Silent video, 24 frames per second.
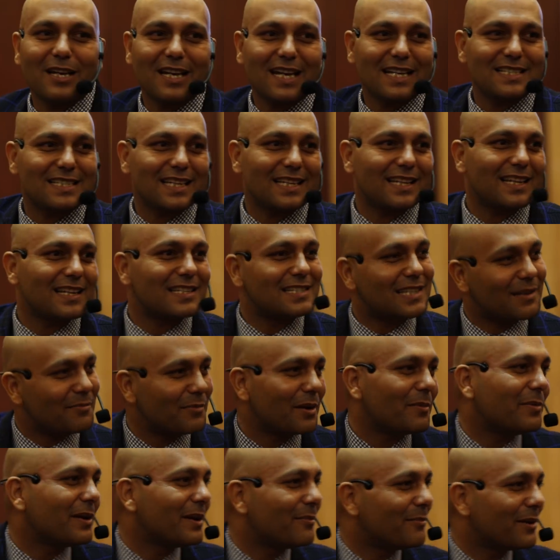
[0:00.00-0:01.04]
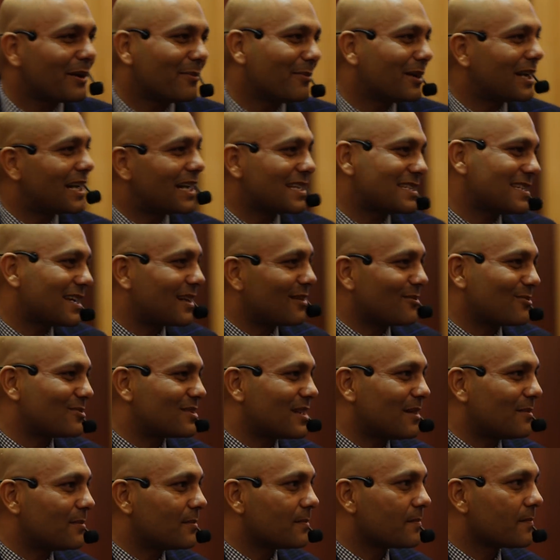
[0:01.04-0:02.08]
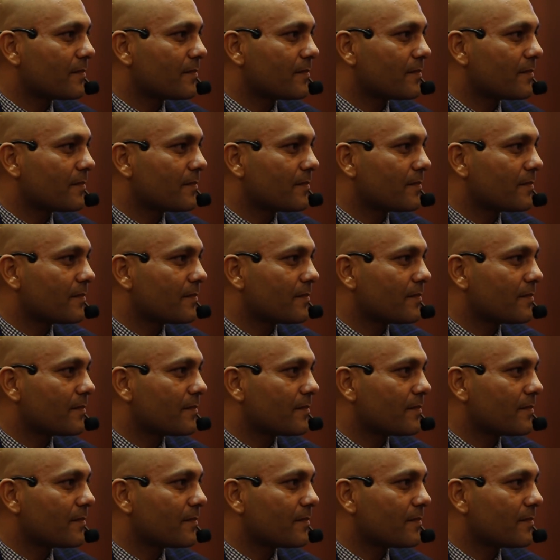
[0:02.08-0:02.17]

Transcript: बनना चाहते हैं इसलिए मैं भी अमीर बनना चाह रहा हूँ साहब